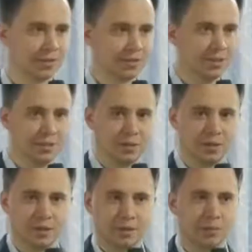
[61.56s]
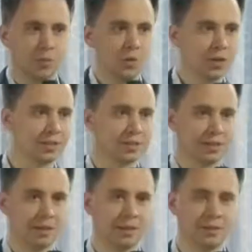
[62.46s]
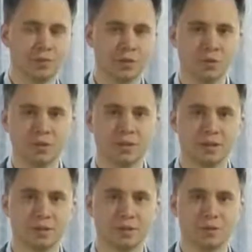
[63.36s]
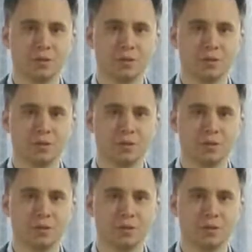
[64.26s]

Gott hat die, die Monate, hat einfach neu, ge,